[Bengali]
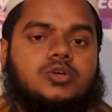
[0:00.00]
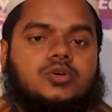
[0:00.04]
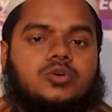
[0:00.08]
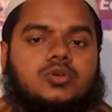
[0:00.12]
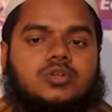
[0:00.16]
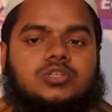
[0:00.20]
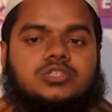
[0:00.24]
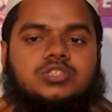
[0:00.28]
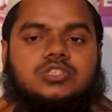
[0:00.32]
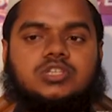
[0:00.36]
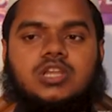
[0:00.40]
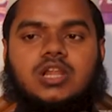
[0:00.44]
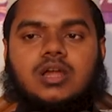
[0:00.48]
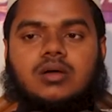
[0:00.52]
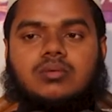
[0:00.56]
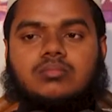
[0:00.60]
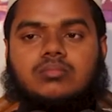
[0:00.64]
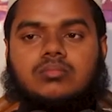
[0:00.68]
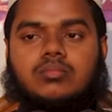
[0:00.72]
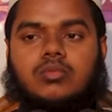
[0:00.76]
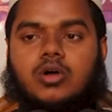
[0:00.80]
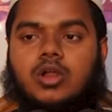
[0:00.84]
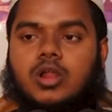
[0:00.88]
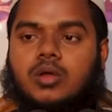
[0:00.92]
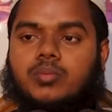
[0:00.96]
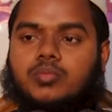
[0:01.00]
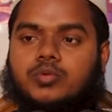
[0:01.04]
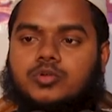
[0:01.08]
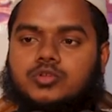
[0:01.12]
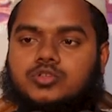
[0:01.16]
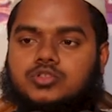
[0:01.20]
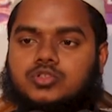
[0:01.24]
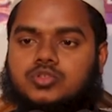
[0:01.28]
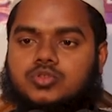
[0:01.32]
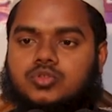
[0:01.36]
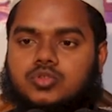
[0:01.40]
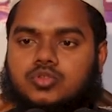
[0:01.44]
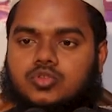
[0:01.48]
করেছিলাম মরা
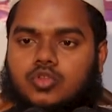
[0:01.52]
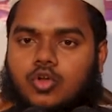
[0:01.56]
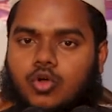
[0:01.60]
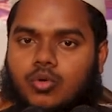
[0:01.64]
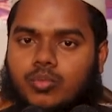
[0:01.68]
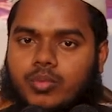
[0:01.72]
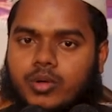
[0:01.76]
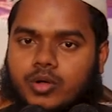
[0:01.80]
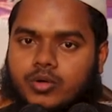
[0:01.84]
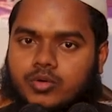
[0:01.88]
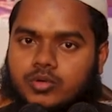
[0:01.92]
পর্যন্ত তওবা